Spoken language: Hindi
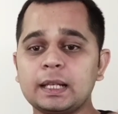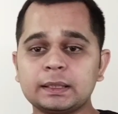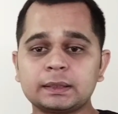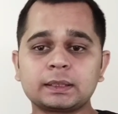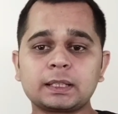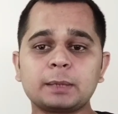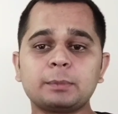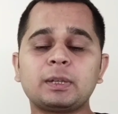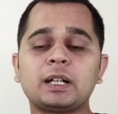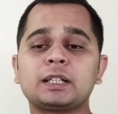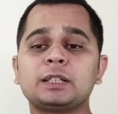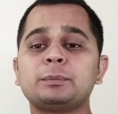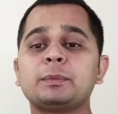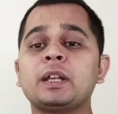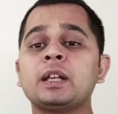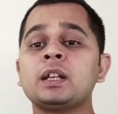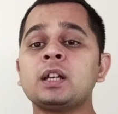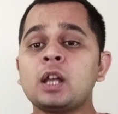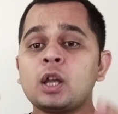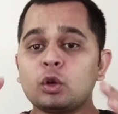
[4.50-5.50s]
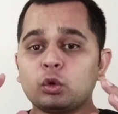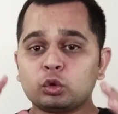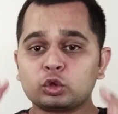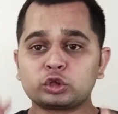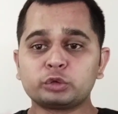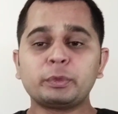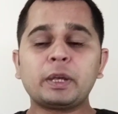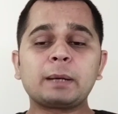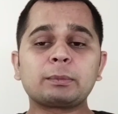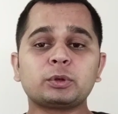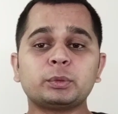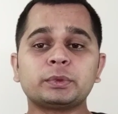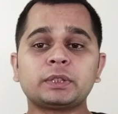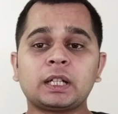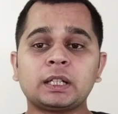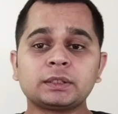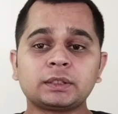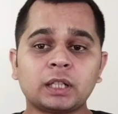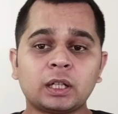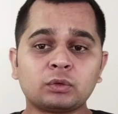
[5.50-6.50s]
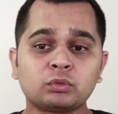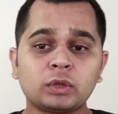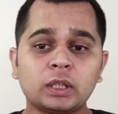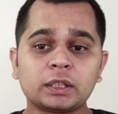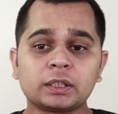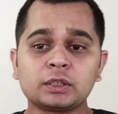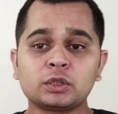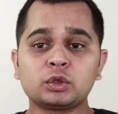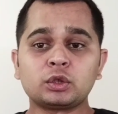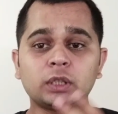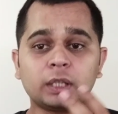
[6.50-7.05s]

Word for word: एज के बारे में उसमें आपको बताना चाहूँगा कि